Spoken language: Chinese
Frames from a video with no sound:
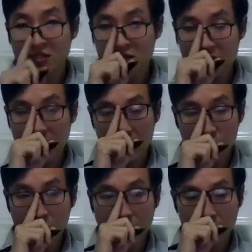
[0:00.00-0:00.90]
在
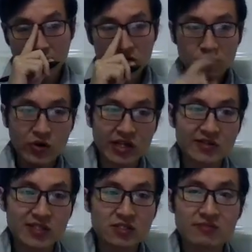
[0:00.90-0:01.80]
官僚官僚
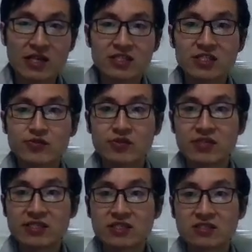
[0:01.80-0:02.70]
体系里面继续有等
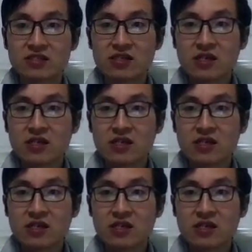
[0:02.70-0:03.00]
级制，